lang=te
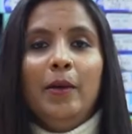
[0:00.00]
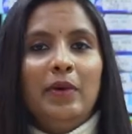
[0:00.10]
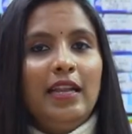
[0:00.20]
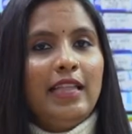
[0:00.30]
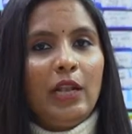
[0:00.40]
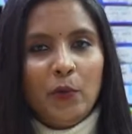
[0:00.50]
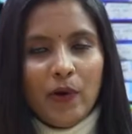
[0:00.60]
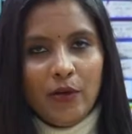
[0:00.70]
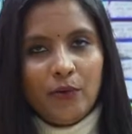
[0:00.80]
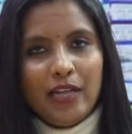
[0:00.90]
మన తెలుగు
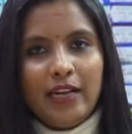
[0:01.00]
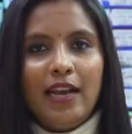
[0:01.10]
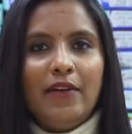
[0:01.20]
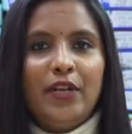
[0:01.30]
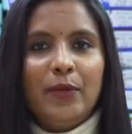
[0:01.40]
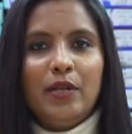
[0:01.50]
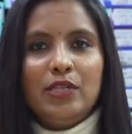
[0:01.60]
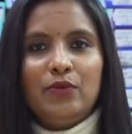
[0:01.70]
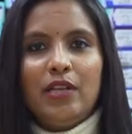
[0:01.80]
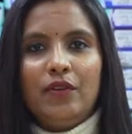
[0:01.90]
వాళ్ళు కూడా ఇక్కడ
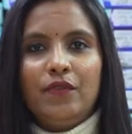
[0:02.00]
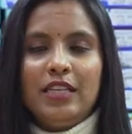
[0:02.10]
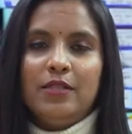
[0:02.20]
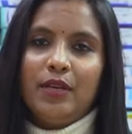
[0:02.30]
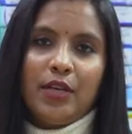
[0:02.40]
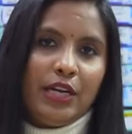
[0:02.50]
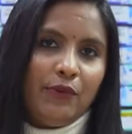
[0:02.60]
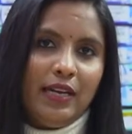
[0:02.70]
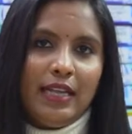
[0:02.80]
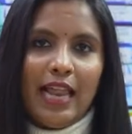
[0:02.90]
అవైలబుల్స్ ఉంటారు ఫ్రెండ్స్ మీకు
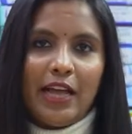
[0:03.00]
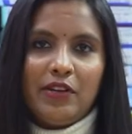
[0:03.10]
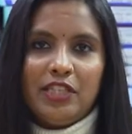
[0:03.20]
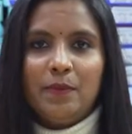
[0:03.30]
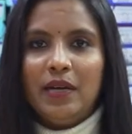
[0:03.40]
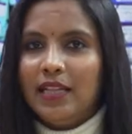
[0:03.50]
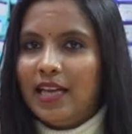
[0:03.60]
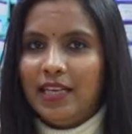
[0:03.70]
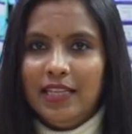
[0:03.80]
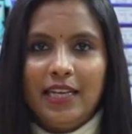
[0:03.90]
ఎటువంటి లాంగ్వేజ్ ఇబ్బంది
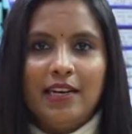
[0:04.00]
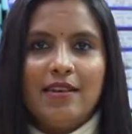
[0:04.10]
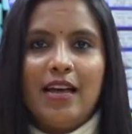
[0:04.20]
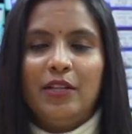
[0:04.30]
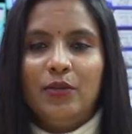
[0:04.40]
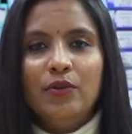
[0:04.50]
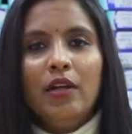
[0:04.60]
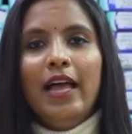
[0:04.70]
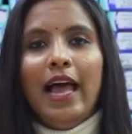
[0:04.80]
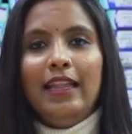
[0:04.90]
అనేది ఇక్కడ రాదు
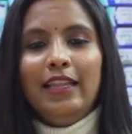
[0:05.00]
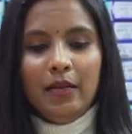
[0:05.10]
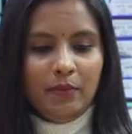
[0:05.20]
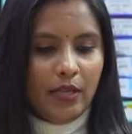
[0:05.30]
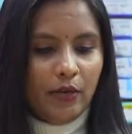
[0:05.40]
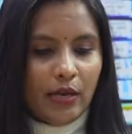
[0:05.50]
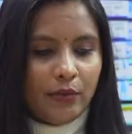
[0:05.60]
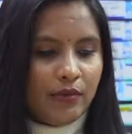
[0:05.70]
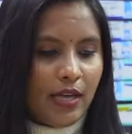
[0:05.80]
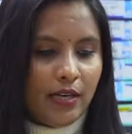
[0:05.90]
అండ్ దెన్ మీరు
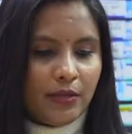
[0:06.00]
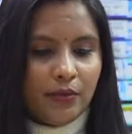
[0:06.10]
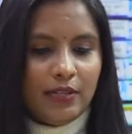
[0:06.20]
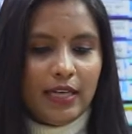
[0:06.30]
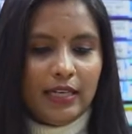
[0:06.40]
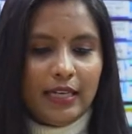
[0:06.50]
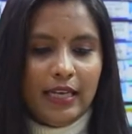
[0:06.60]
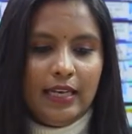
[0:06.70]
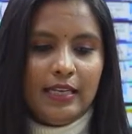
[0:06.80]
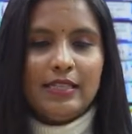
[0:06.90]

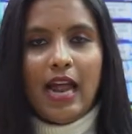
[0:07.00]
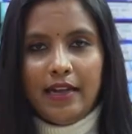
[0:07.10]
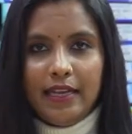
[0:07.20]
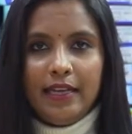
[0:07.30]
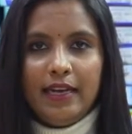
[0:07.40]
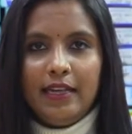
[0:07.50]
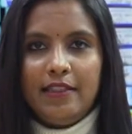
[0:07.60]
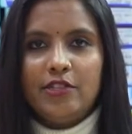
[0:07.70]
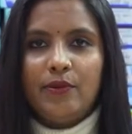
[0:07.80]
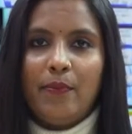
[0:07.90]
అనుకున్నారనుకుంటానికి నేను స్టార్టింగ్ రేట్
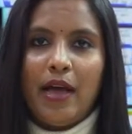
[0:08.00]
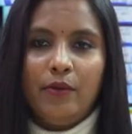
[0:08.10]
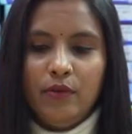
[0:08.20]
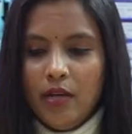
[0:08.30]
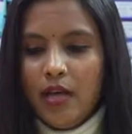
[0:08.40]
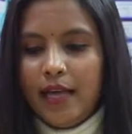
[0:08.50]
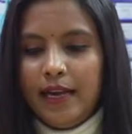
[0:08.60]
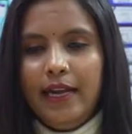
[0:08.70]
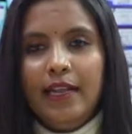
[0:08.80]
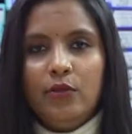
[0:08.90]
అయితే చెప్పాను
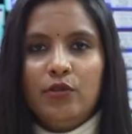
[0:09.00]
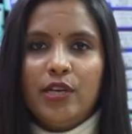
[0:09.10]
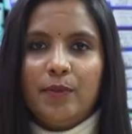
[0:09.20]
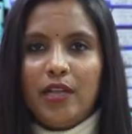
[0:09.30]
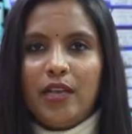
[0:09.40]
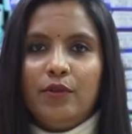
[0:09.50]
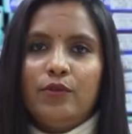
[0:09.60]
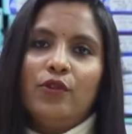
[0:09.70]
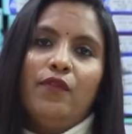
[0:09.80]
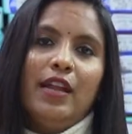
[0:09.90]
రేట్ ఎందుకు చెప్తలేను
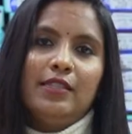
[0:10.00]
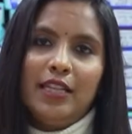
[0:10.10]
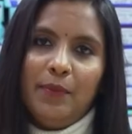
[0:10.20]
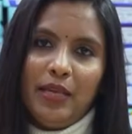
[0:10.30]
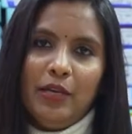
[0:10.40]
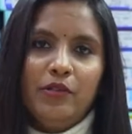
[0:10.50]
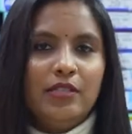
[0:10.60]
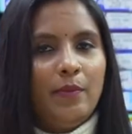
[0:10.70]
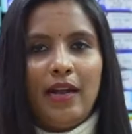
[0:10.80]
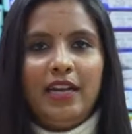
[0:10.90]
సో ఫ్రెండ్స్ అది
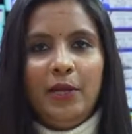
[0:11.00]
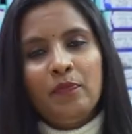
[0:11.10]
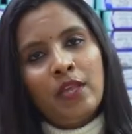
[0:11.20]
మీకోసమే అండి